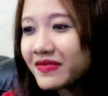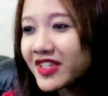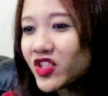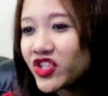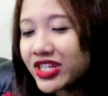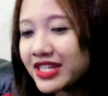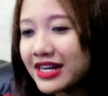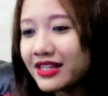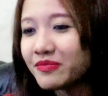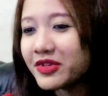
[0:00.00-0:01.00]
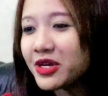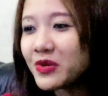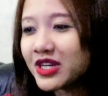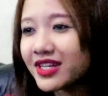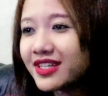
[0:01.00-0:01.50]
t-shirt dalamnya
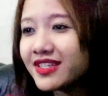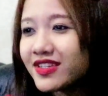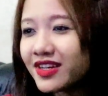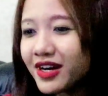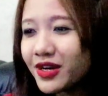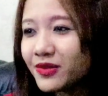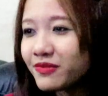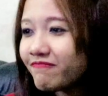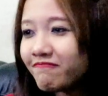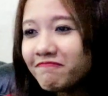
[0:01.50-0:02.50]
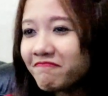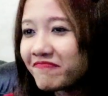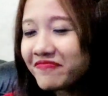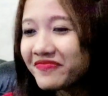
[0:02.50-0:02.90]
warna hijau hmm.